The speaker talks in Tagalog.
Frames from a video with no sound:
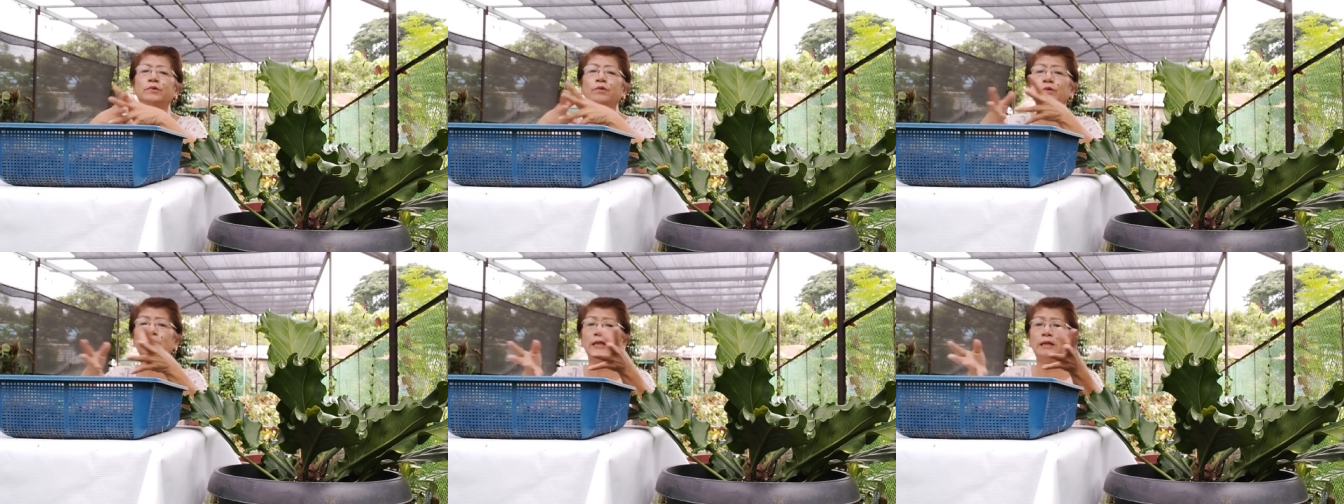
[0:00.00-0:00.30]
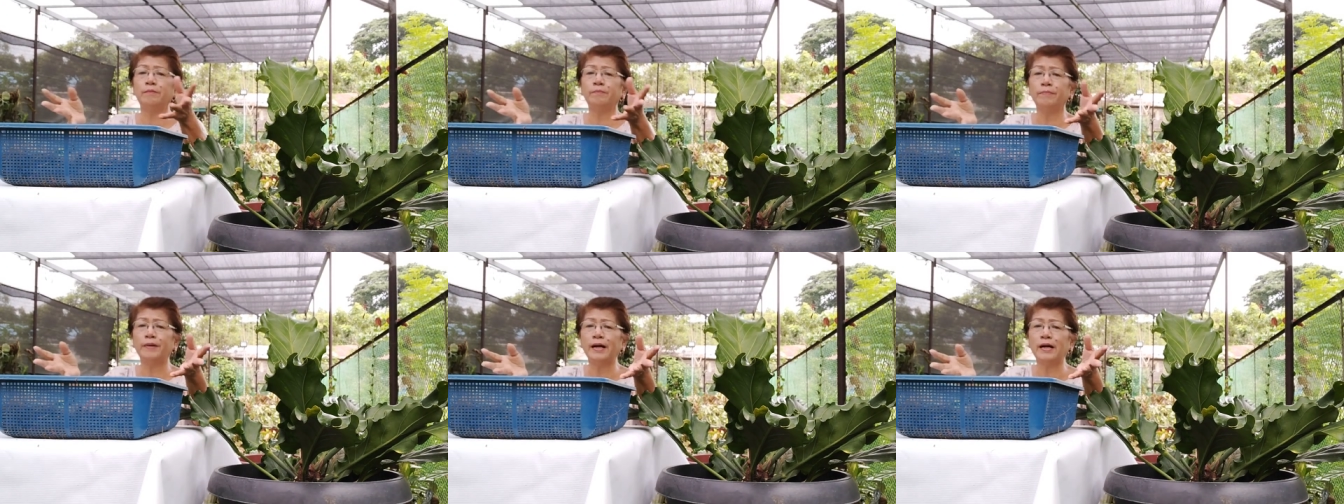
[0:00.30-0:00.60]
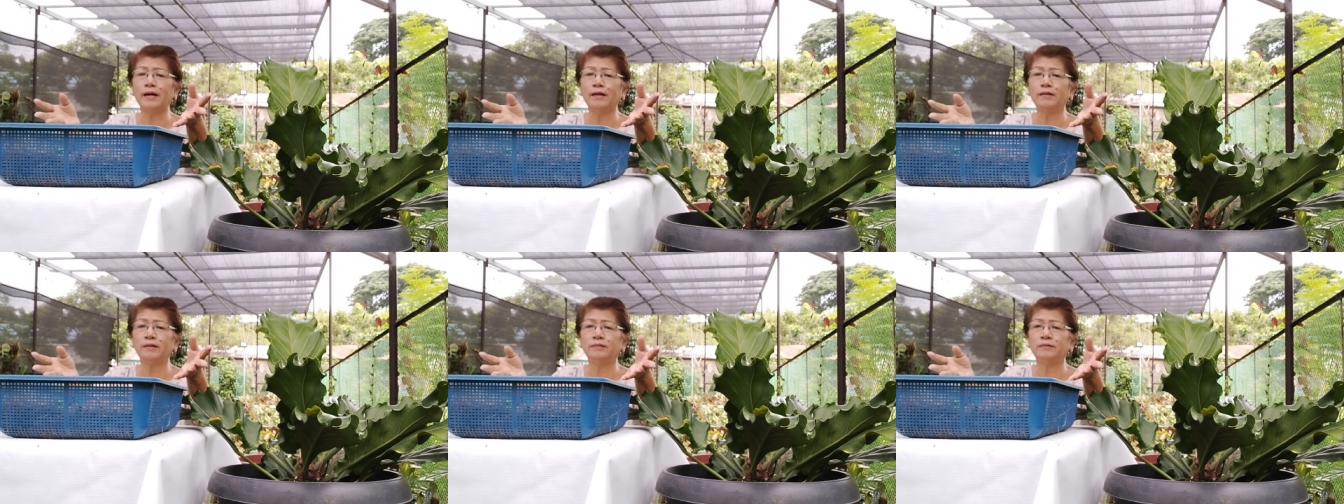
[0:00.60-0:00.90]
Yun lang
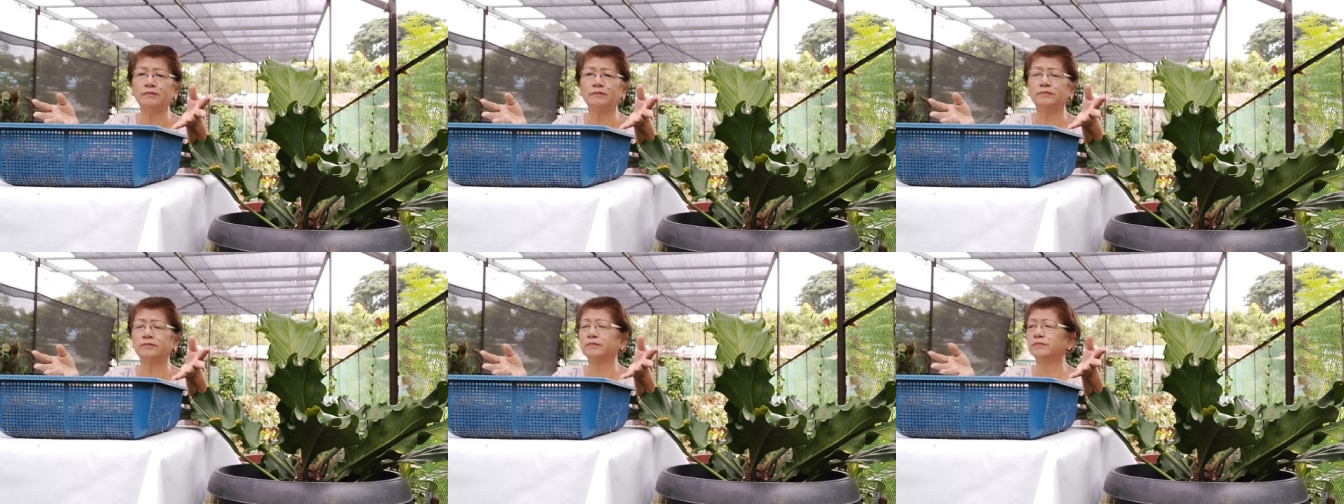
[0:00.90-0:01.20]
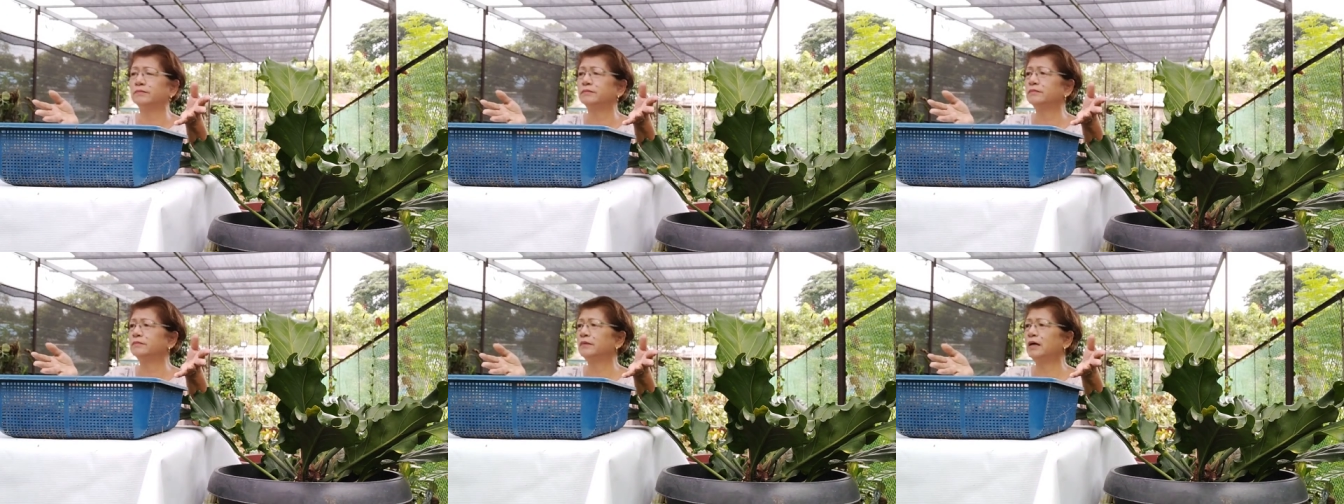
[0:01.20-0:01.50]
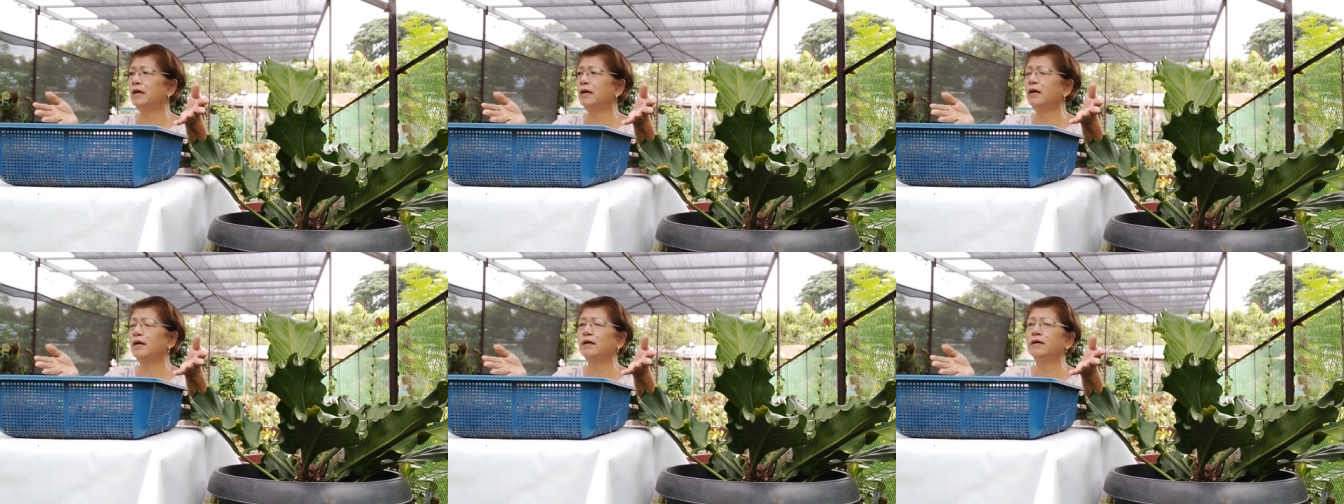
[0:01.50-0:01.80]
ba ang,
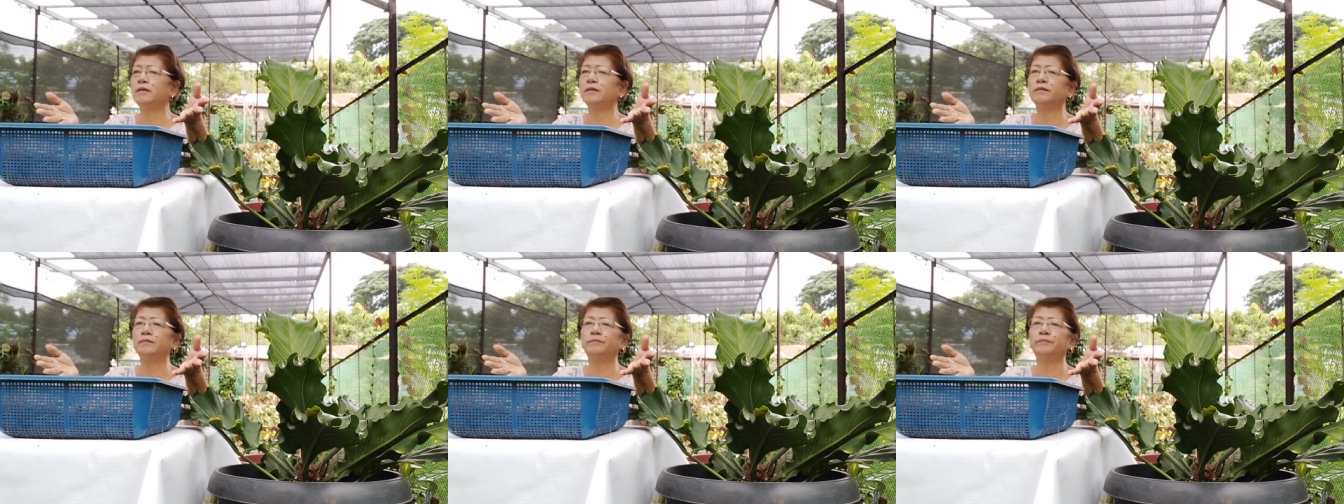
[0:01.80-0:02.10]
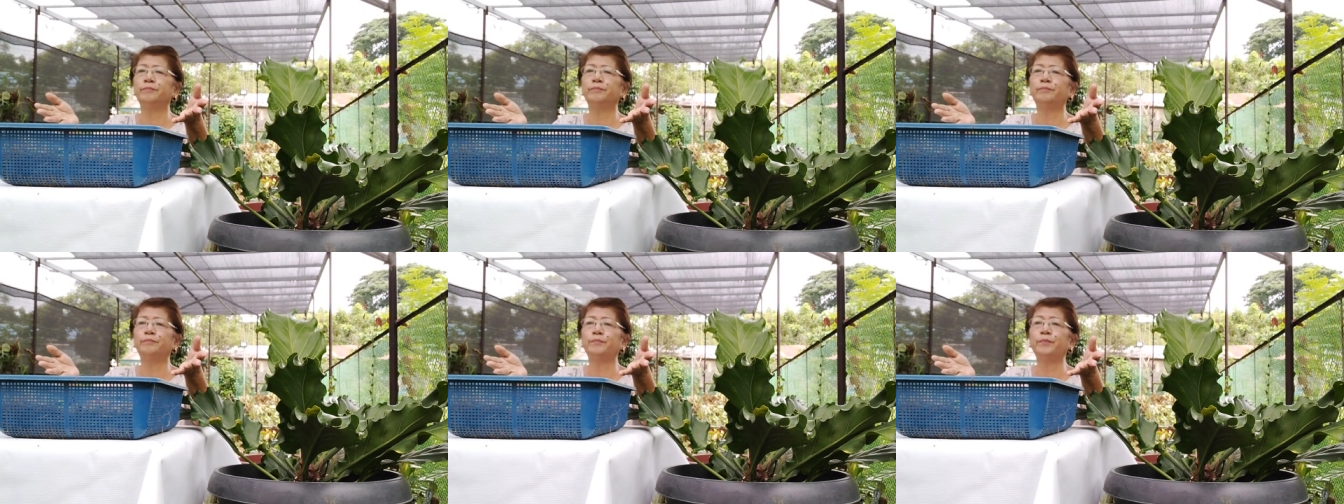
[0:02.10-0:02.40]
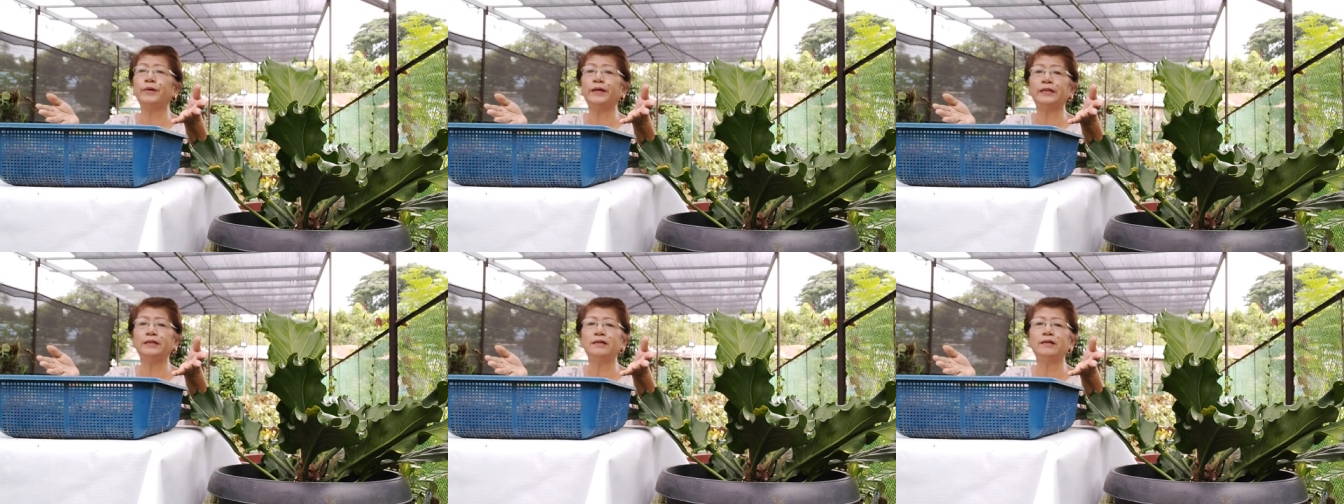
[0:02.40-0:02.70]
ang
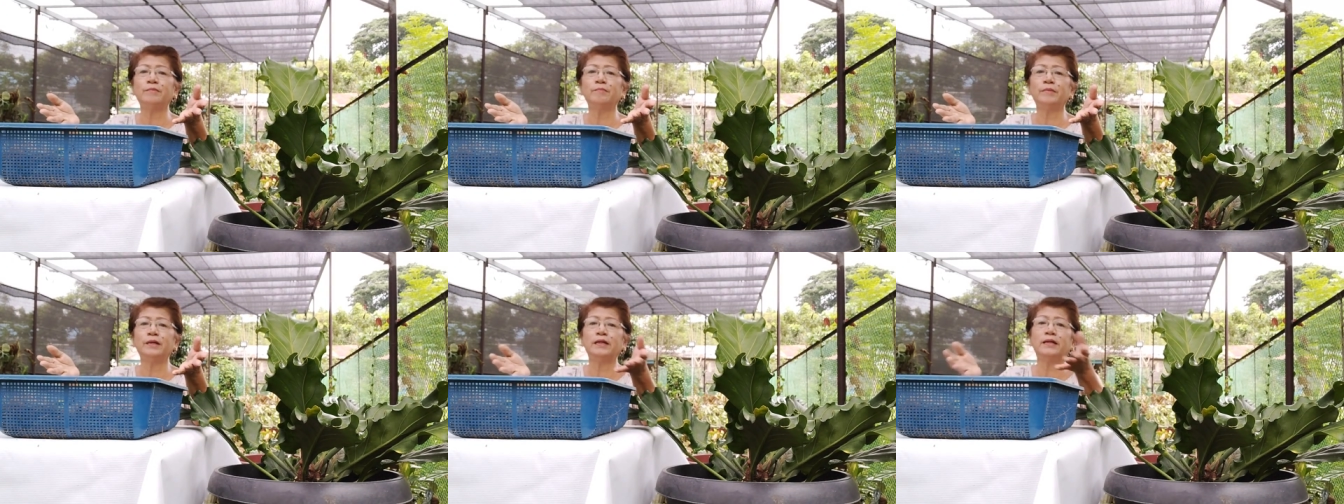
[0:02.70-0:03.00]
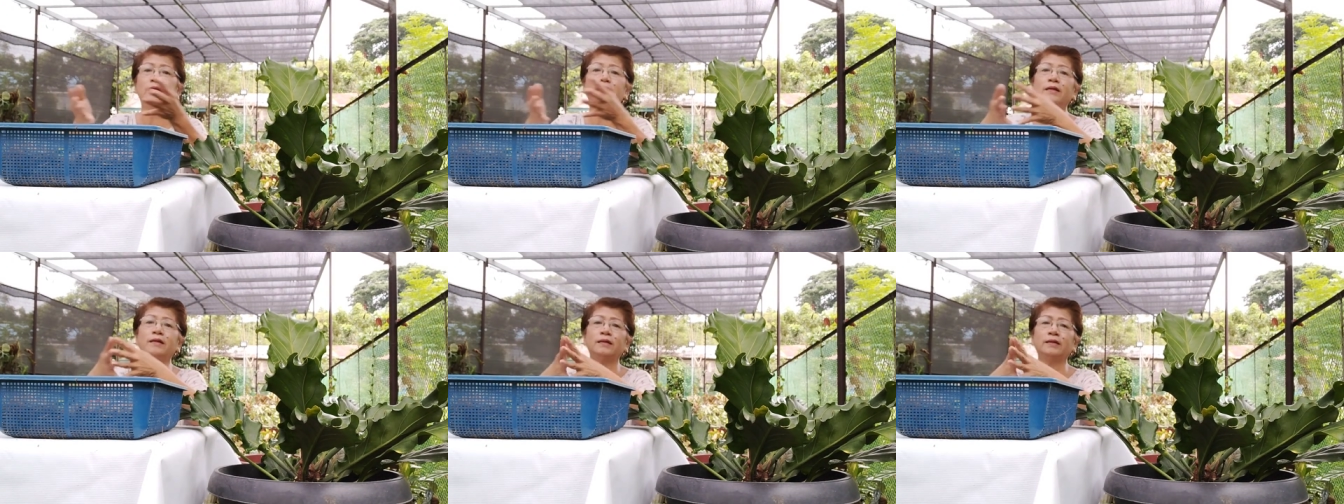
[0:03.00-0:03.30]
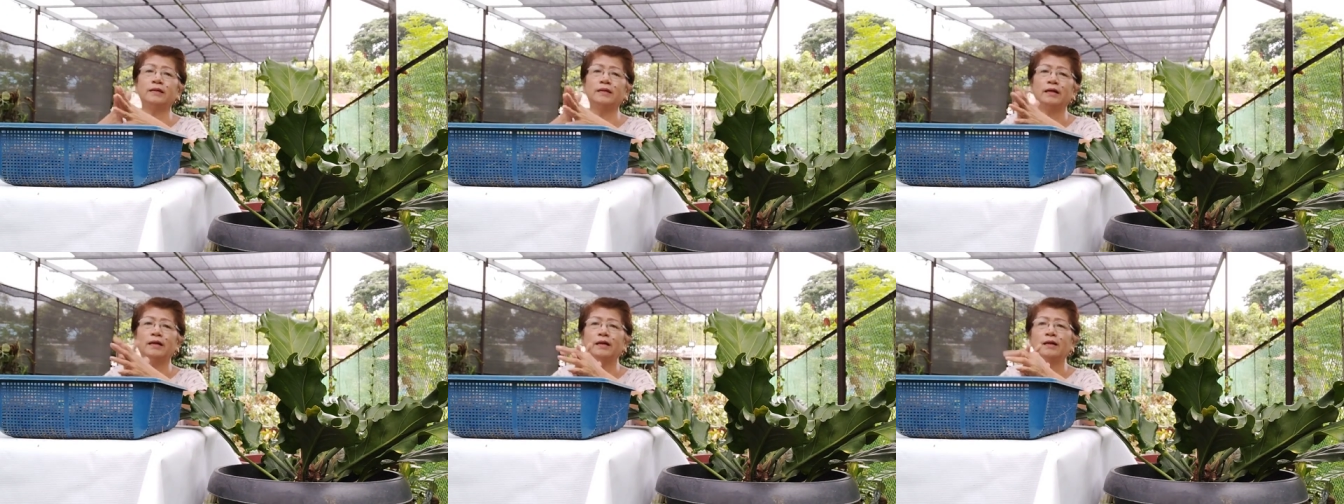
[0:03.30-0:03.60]
pwedeng
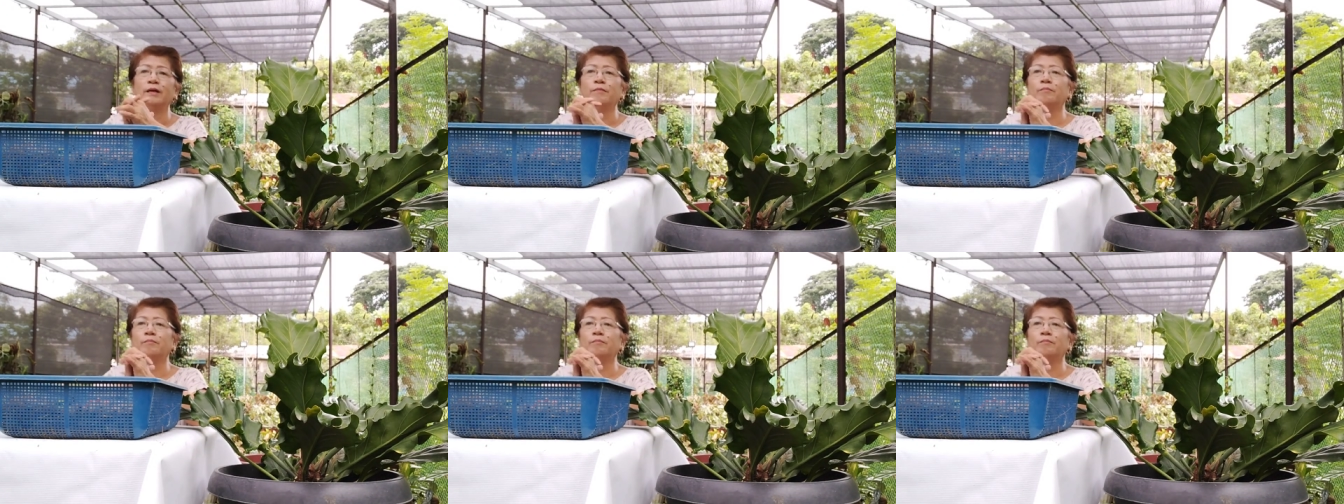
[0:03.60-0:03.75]
maging